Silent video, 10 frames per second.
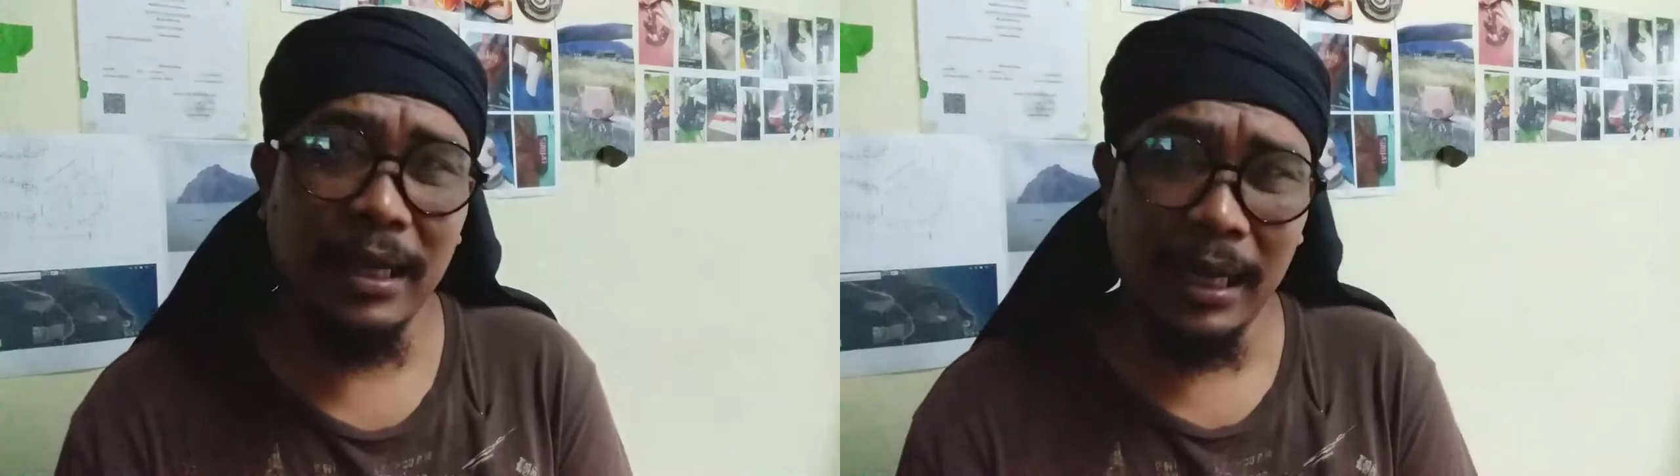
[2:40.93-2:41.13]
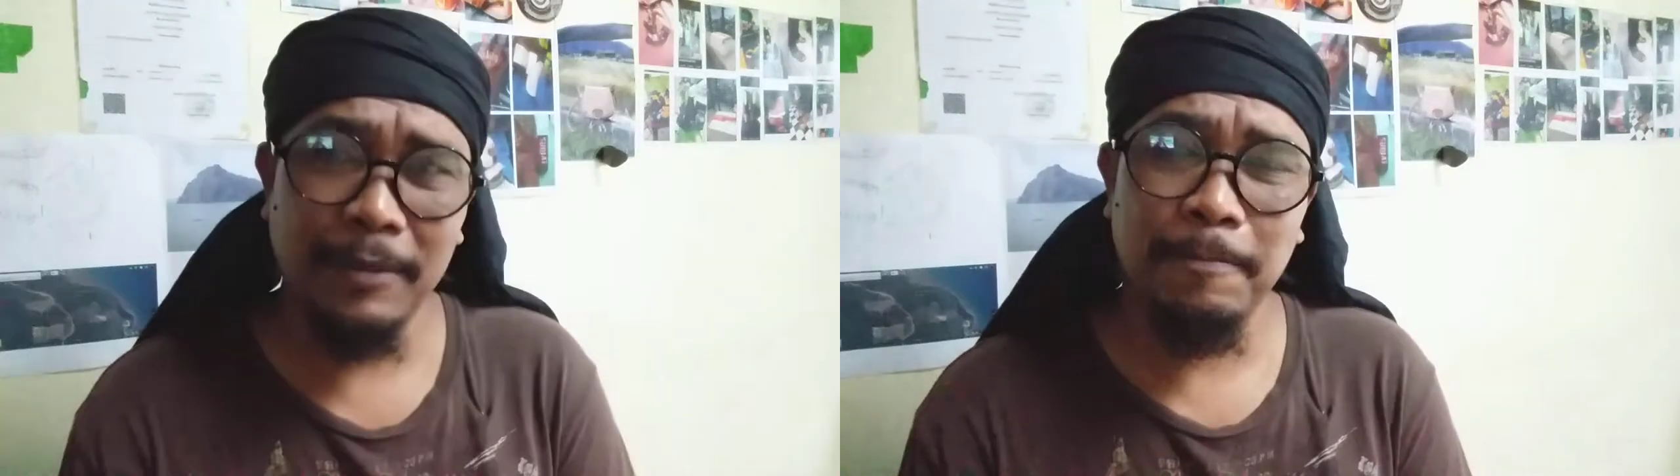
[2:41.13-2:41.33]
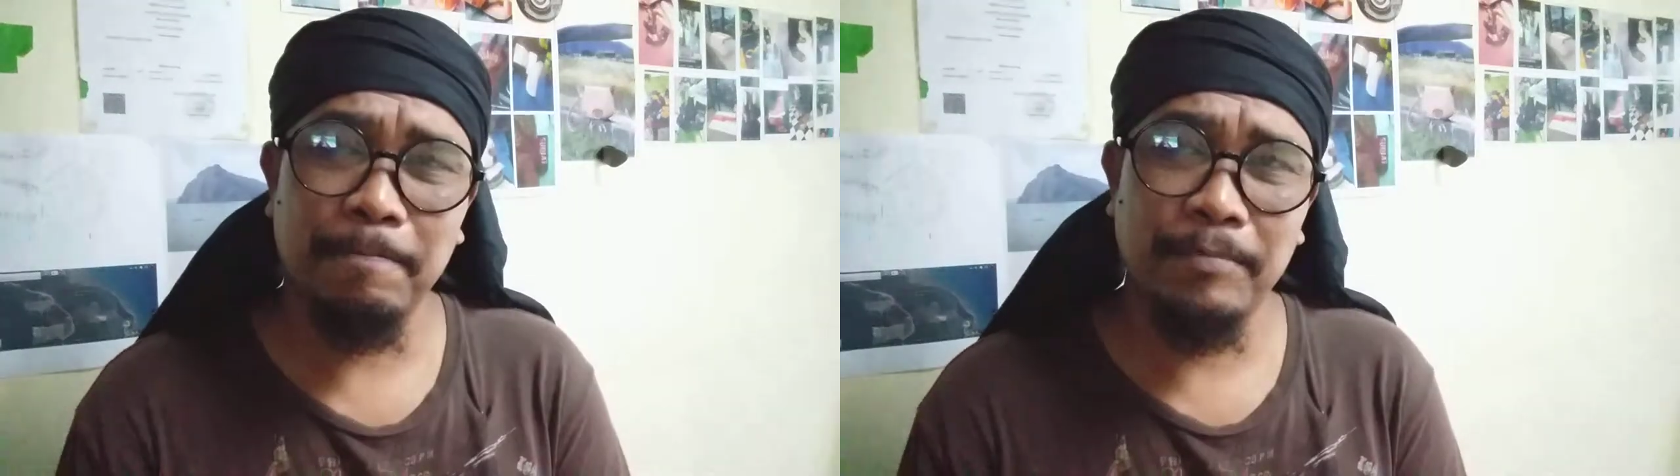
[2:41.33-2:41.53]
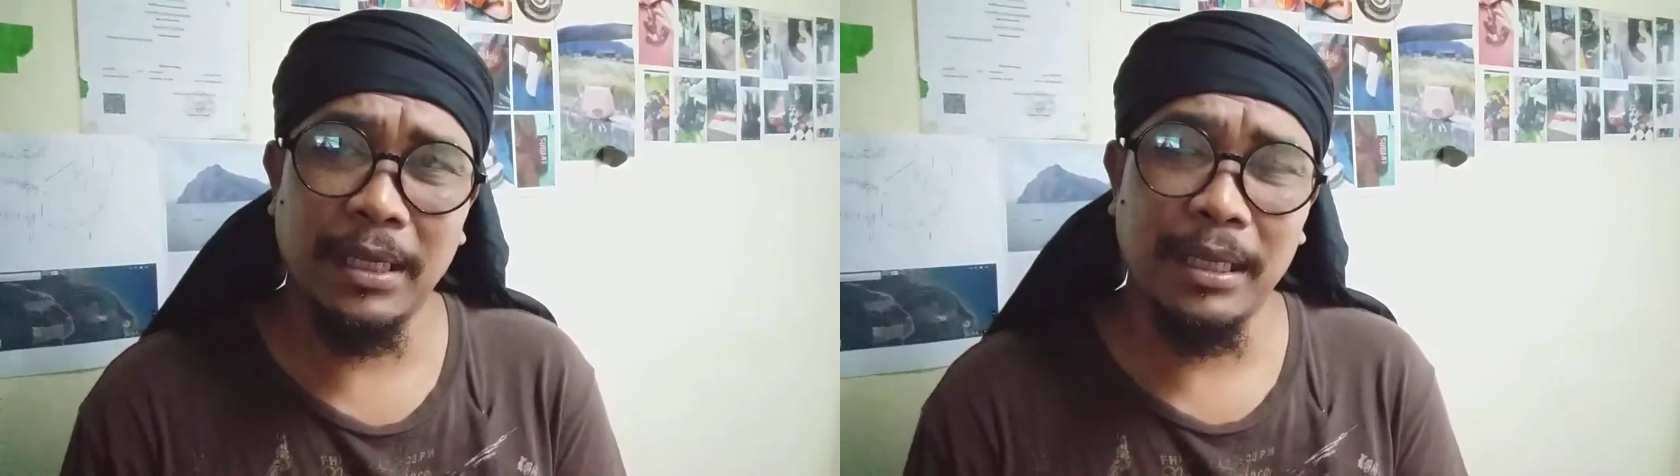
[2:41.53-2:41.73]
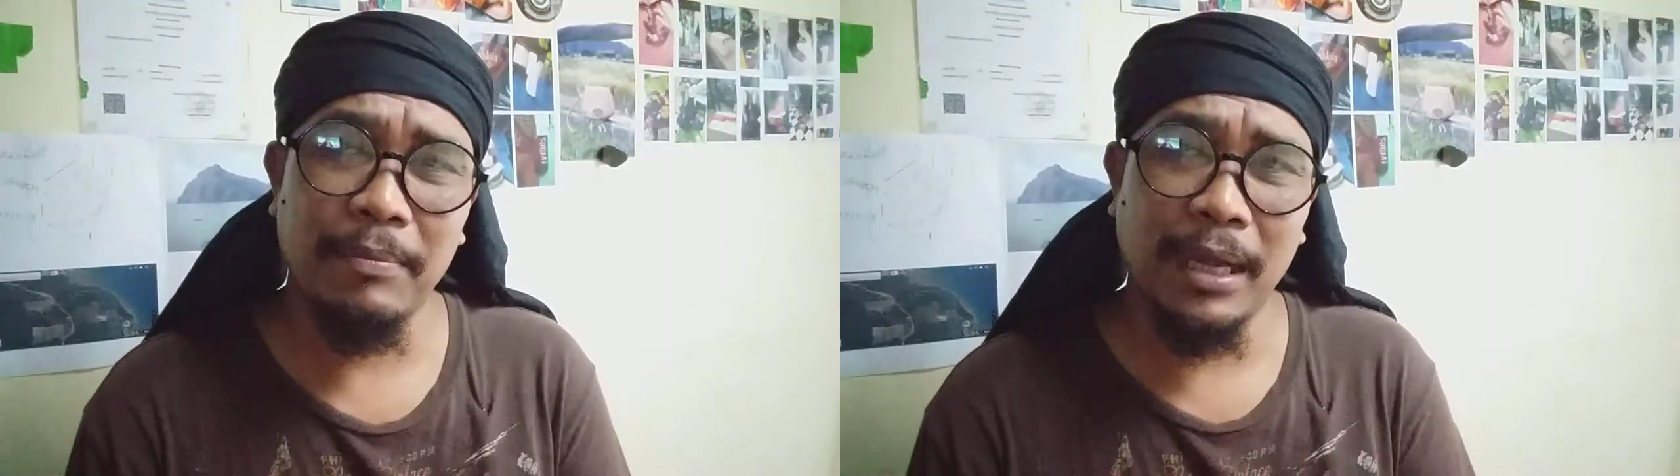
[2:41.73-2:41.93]
หนังเดี๋ยว
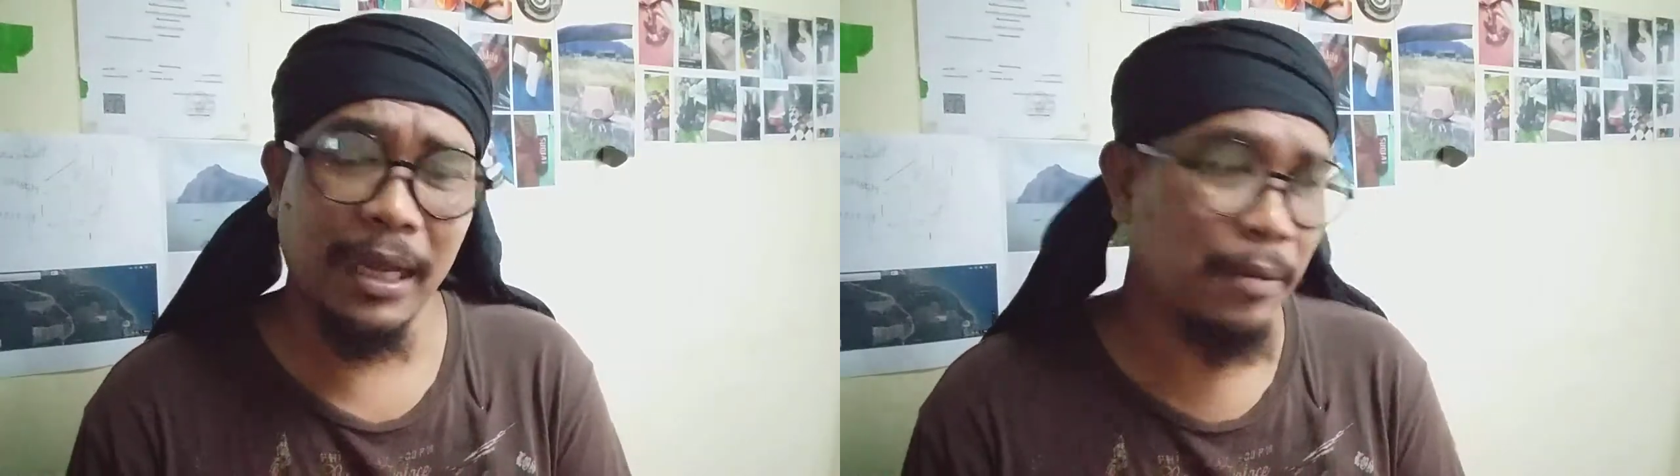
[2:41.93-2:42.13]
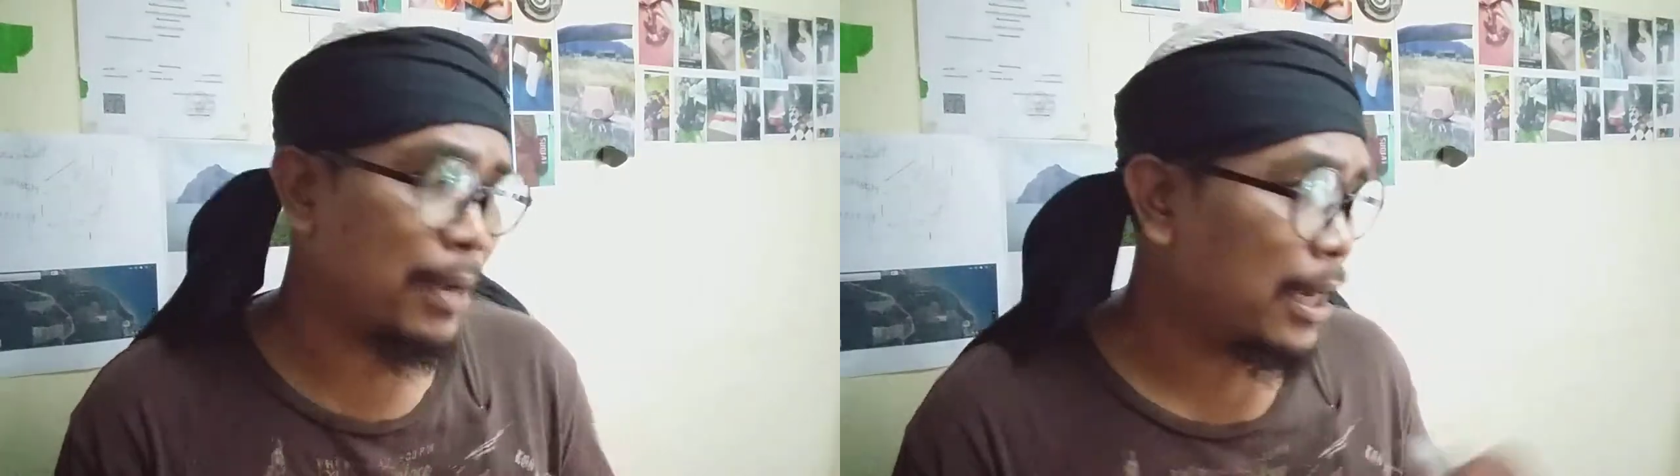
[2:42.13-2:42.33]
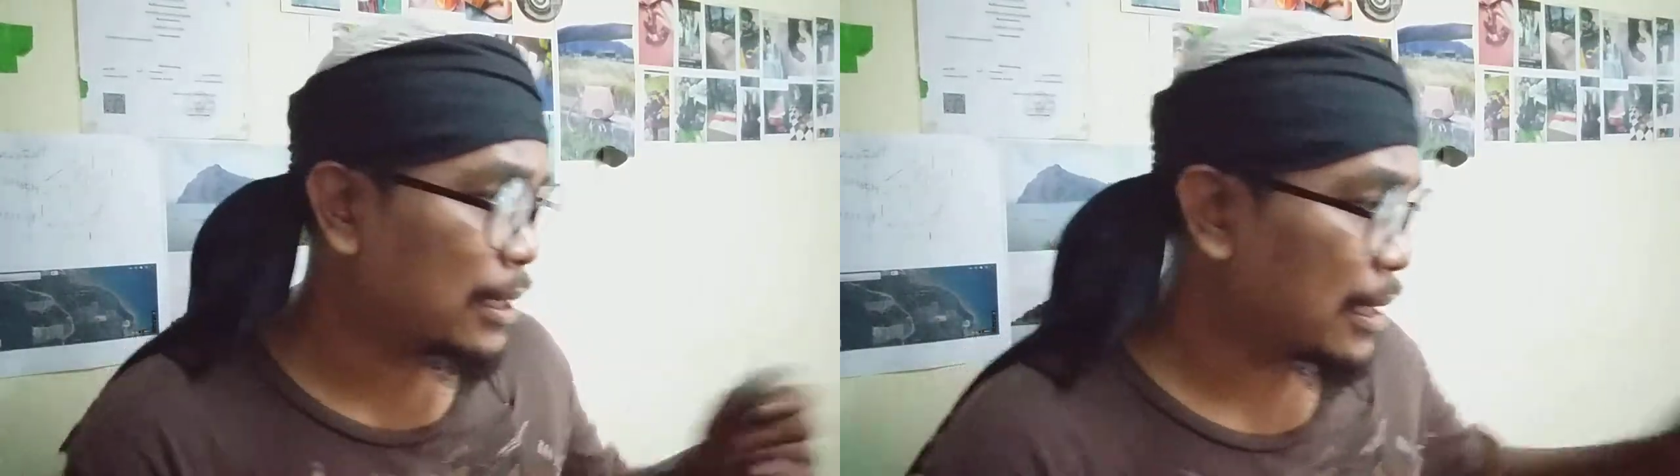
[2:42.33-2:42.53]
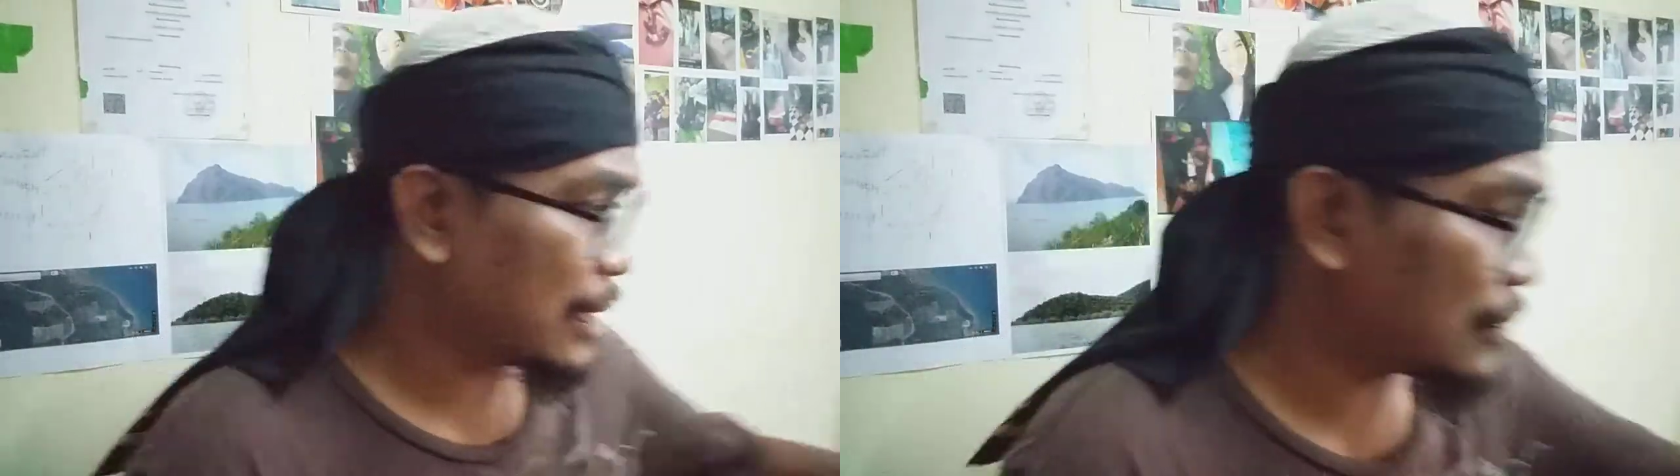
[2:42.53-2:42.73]
ทำหนังแฮนด์เมดเนี่ย